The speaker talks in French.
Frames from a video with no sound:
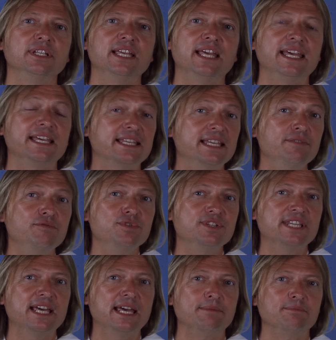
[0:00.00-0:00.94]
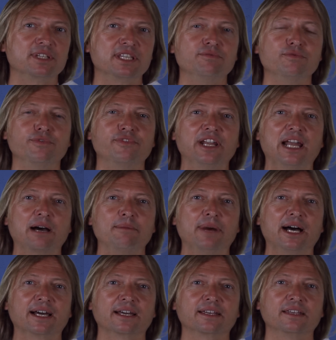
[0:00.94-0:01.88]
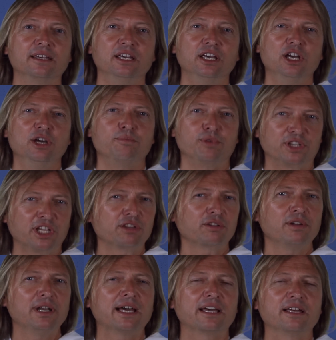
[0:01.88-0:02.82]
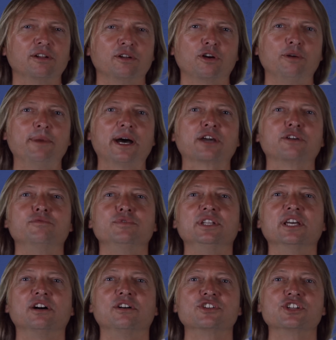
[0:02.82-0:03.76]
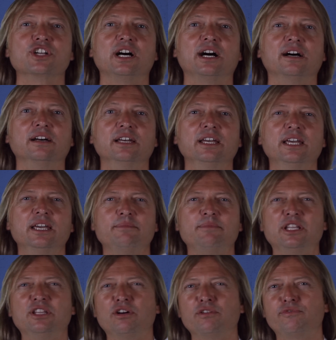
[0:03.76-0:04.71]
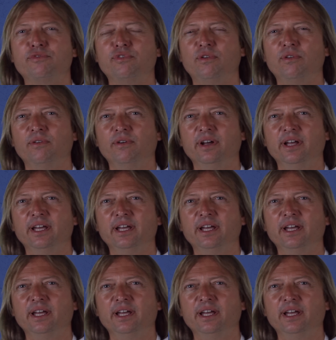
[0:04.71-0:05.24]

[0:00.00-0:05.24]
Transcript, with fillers: et qui vous aime, qui vous fait la remarque, peut-être que la remarque vous dérangera. Mais dans le fond,